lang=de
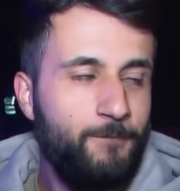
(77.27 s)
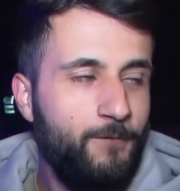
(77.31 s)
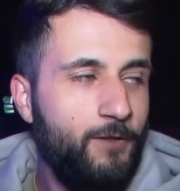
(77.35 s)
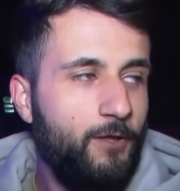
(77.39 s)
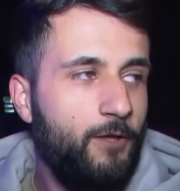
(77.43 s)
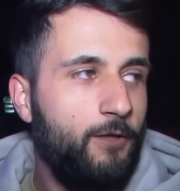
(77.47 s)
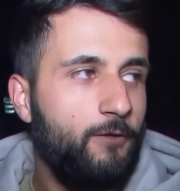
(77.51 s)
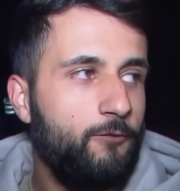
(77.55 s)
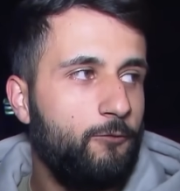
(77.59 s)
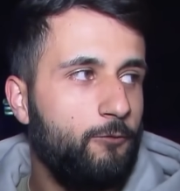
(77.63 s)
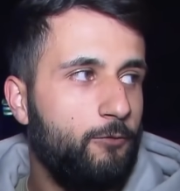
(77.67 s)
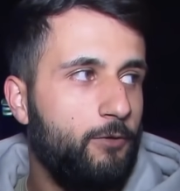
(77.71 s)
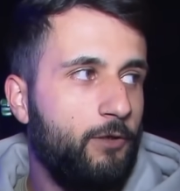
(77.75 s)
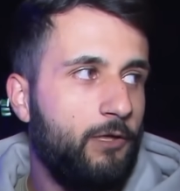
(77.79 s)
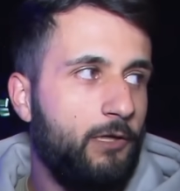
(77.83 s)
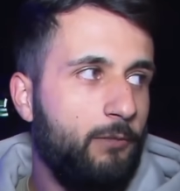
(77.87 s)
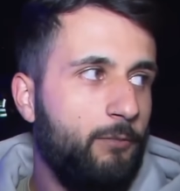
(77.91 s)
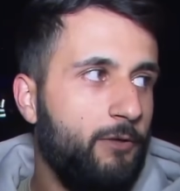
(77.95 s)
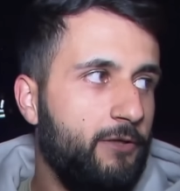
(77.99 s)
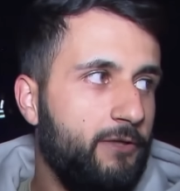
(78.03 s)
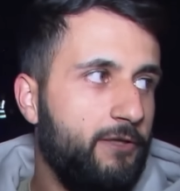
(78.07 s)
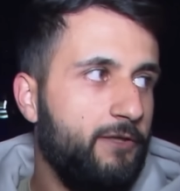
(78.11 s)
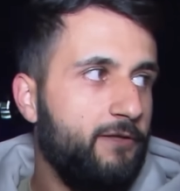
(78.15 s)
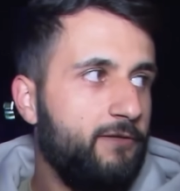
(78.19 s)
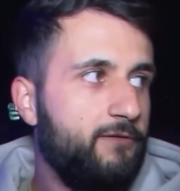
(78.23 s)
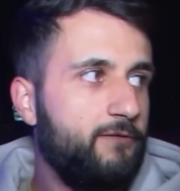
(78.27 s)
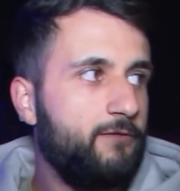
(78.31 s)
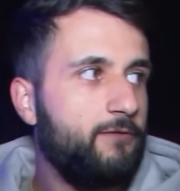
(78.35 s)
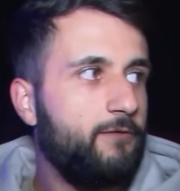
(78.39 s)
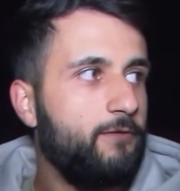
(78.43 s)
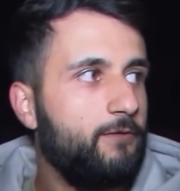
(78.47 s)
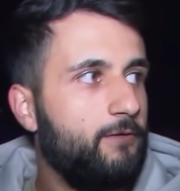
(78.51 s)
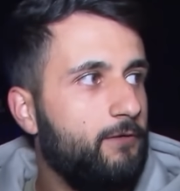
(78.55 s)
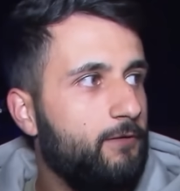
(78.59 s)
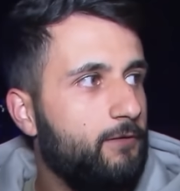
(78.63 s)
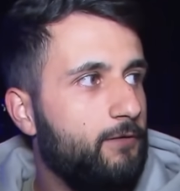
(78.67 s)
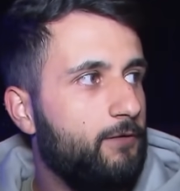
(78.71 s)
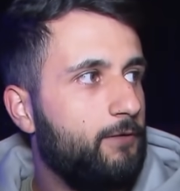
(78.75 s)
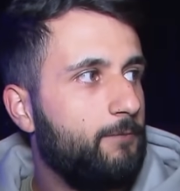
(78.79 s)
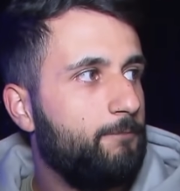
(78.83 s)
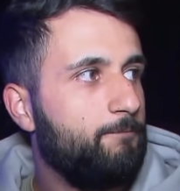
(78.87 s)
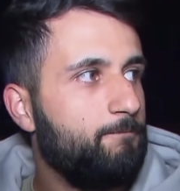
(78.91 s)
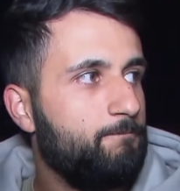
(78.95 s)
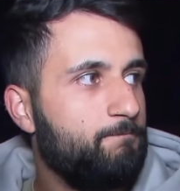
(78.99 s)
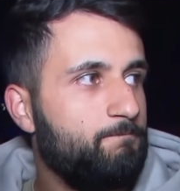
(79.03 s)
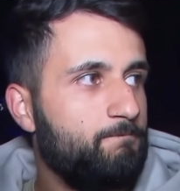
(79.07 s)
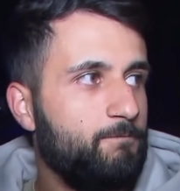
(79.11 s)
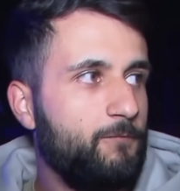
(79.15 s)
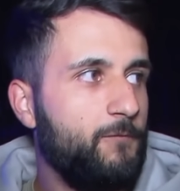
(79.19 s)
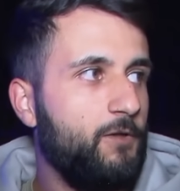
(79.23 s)
Also da kann man echt, äh,
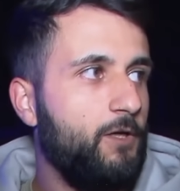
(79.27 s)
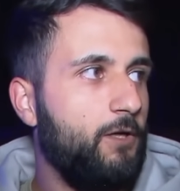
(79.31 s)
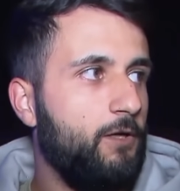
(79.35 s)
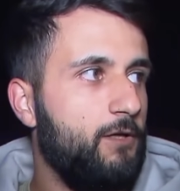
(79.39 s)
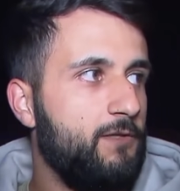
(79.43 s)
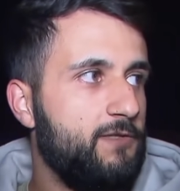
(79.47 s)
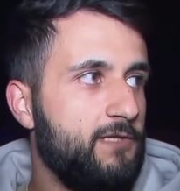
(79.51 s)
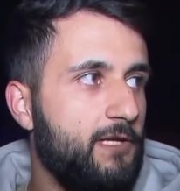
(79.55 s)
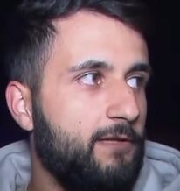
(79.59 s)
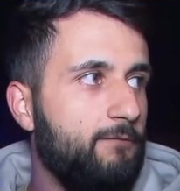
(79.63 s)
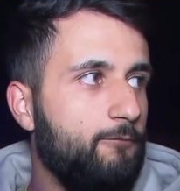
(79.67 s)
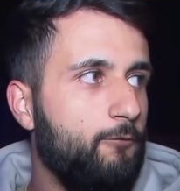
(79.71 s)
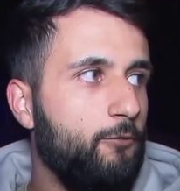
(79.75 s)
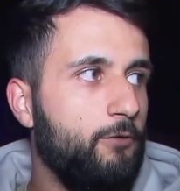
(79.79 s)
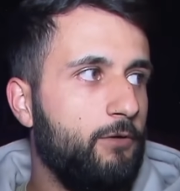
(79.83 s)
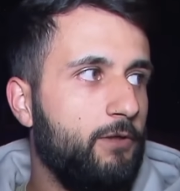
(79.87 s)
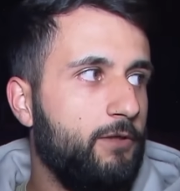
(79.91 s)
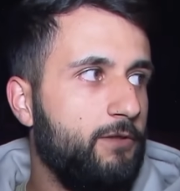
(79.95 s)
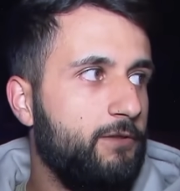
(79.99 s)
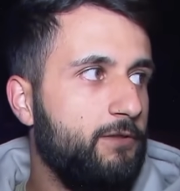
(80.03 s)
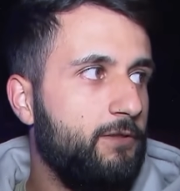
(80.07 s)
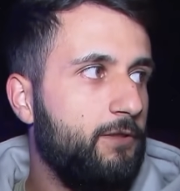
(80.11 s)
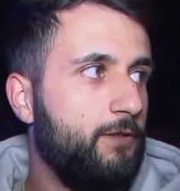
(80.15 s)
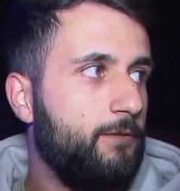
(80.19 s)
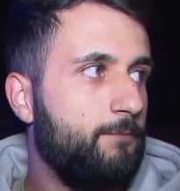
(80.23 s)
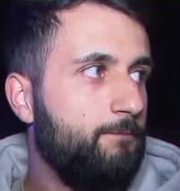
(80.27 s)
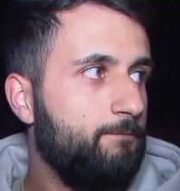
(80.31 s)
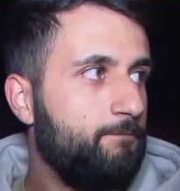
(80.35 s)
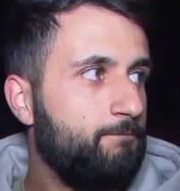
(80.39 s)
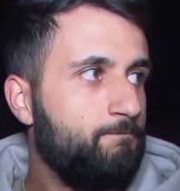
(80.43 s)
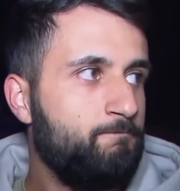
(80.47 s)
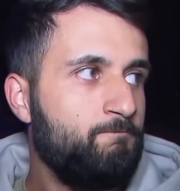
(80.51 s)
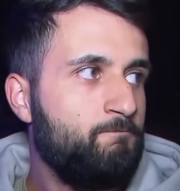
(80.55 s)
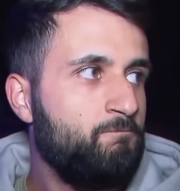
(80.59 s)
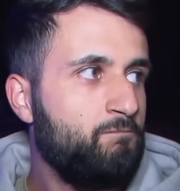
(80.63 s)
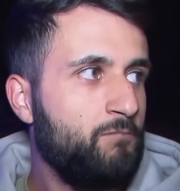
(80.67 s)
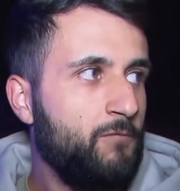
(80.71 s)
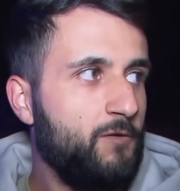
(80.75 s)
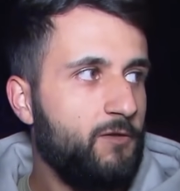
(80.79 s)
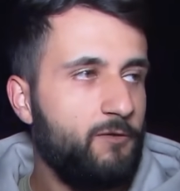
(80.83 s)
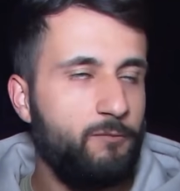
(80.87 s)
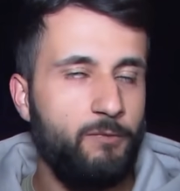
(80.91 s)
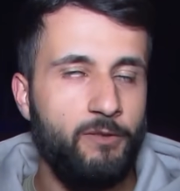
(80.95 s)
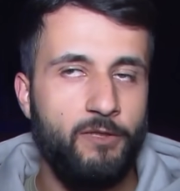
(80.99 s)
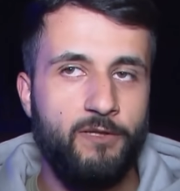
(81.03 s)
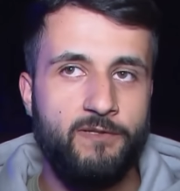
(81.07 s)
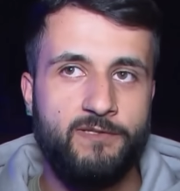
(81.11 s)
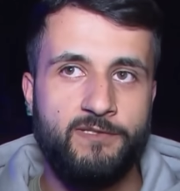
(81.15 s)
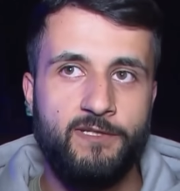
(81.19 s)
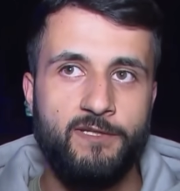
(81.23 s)
ja, als Anwohner hier, ist
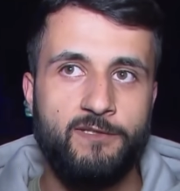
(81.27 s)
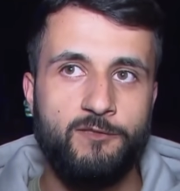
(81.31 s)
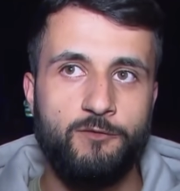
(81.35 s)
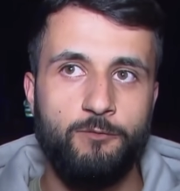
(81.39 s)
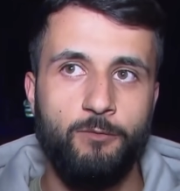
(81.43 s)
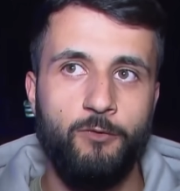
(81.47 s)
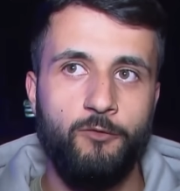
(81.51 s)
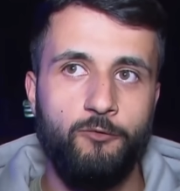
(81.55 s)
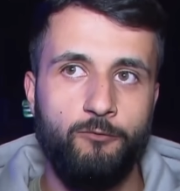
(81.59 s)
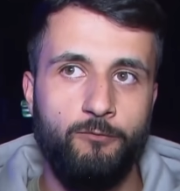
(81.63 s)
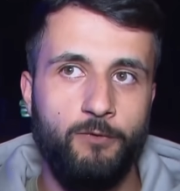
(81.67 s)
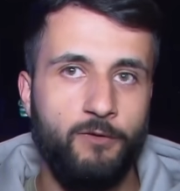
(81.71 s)
man ein über